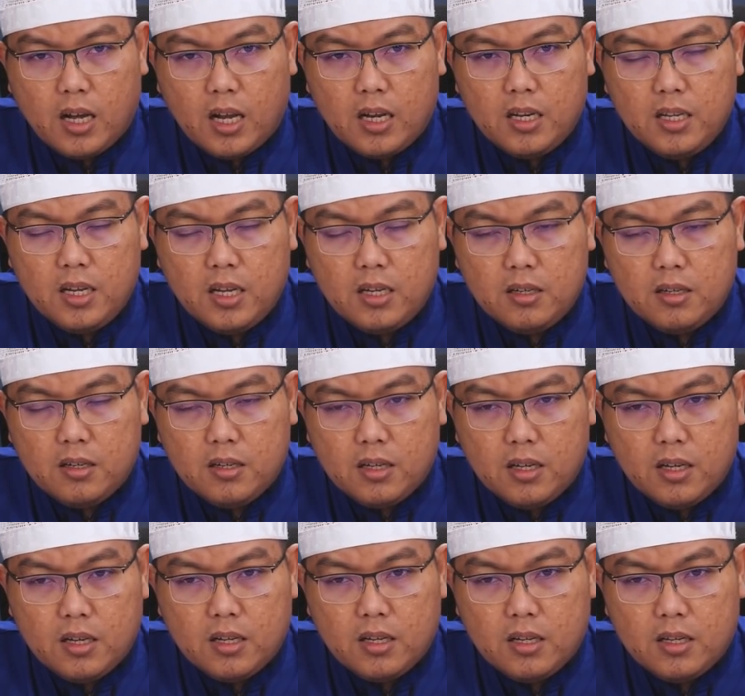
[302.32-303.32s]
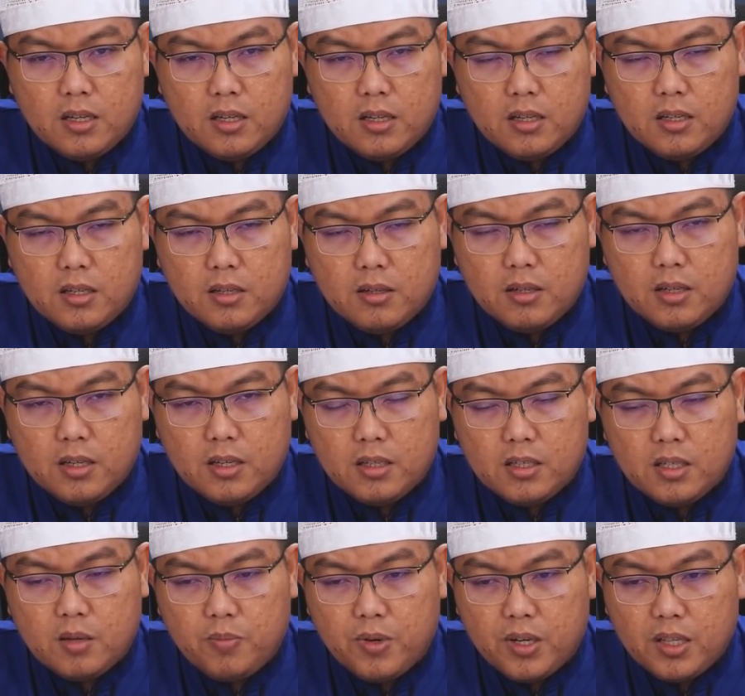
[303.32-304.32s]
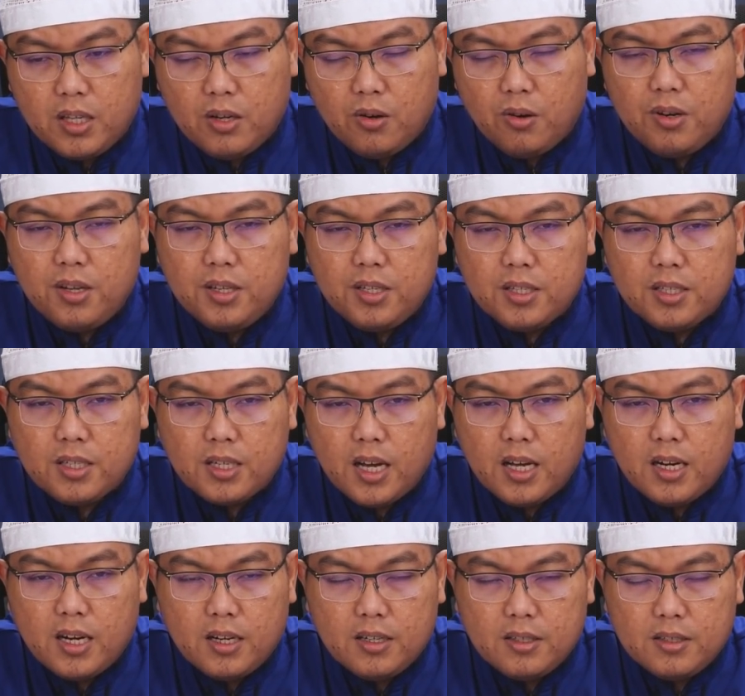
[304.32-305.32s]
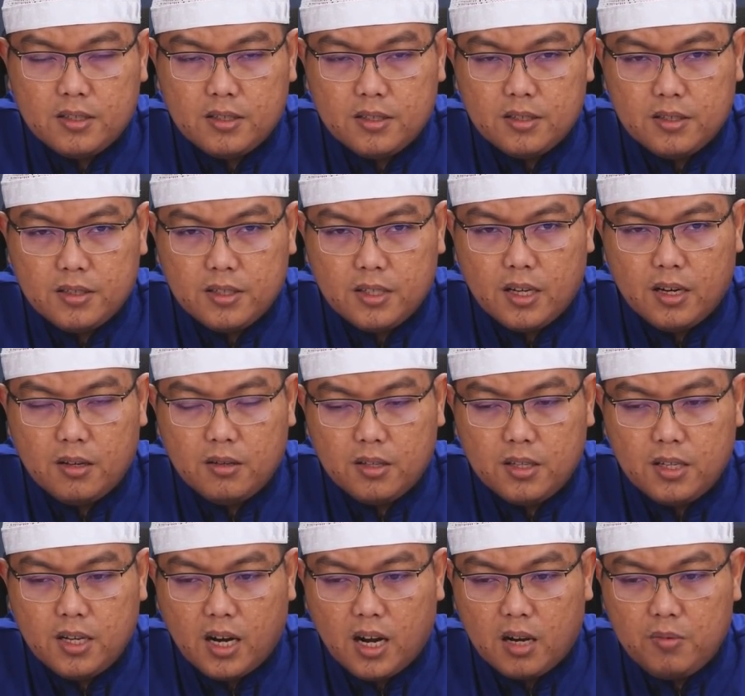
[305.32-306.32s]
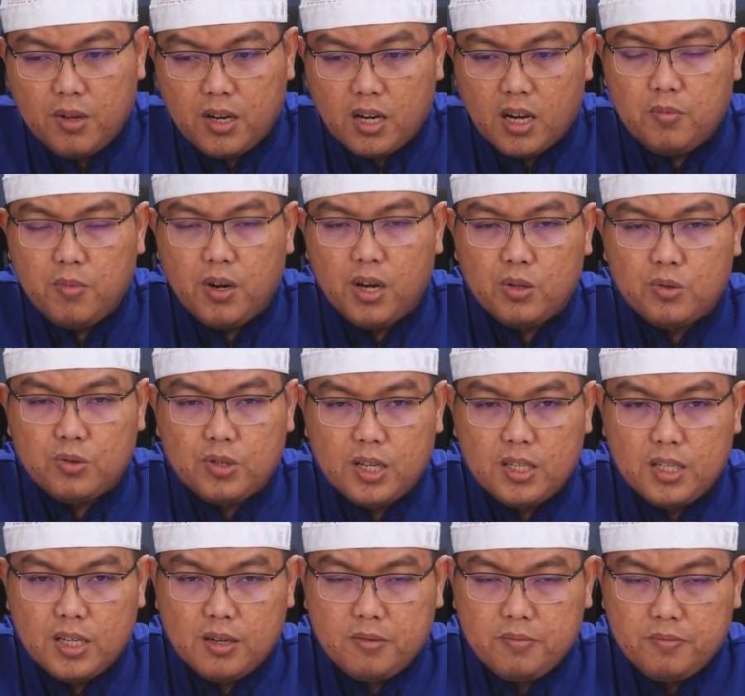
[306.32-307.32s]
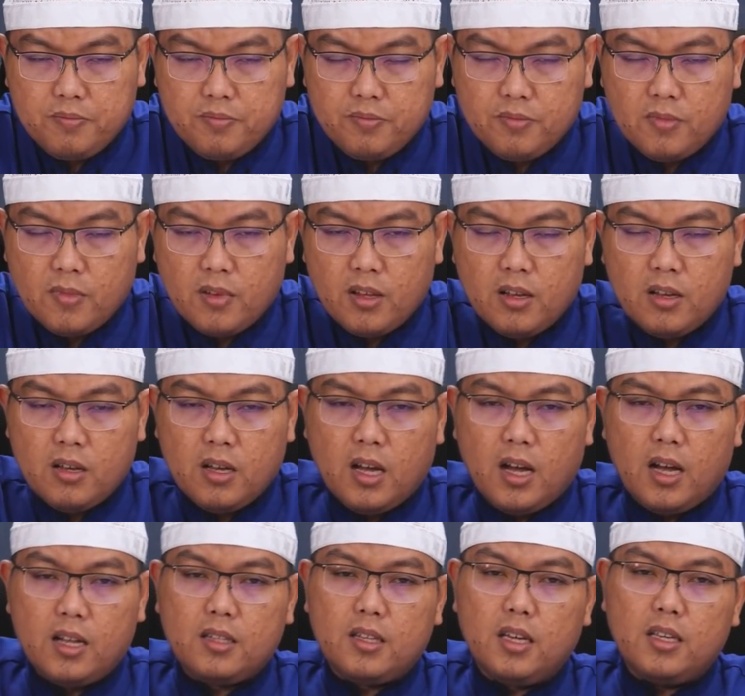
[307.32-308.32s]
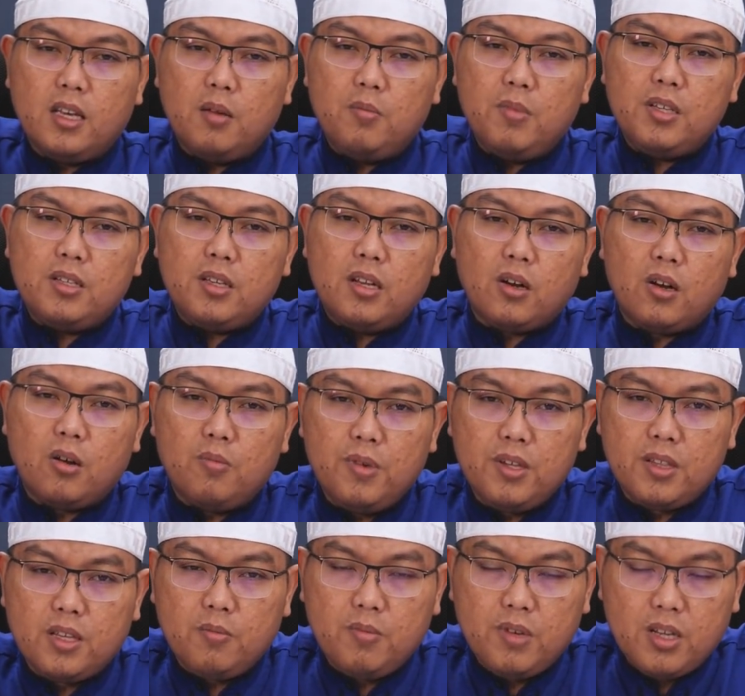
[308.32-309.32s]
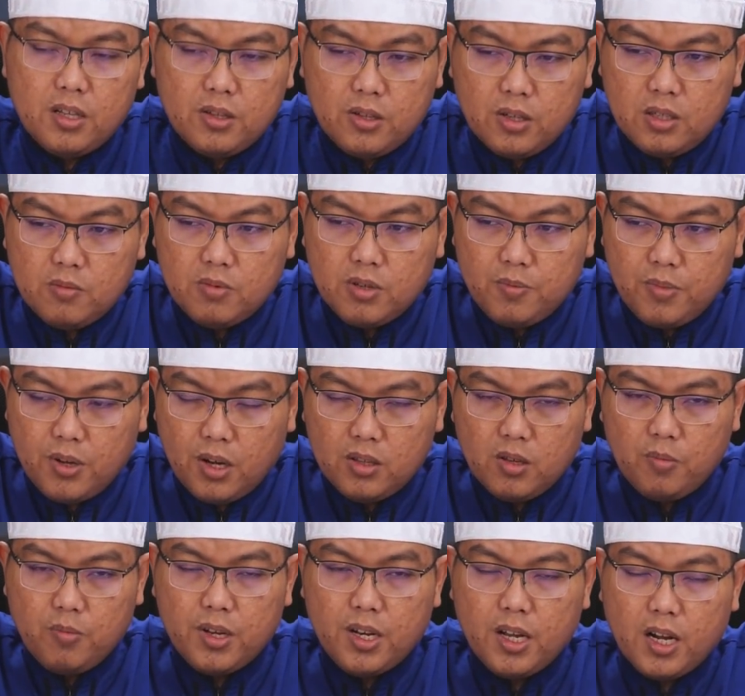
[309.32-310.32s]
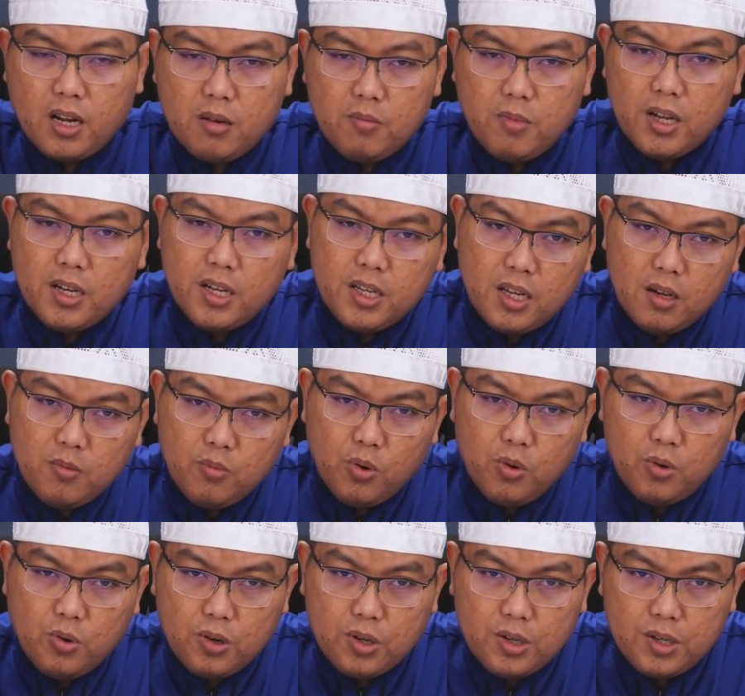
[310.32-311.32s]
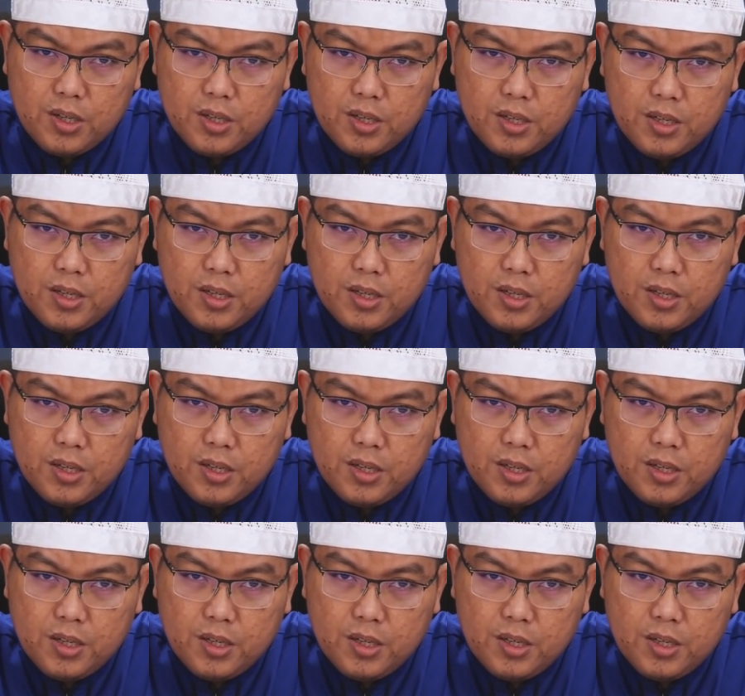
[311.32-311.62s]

kalian ya, uh, seperti kondisi sekarang. Ya, Allah tidak akan biarkan begitu saja. Hatta yamizal khabitha min at-tayyib sampai Allah membedakan mana yang buruk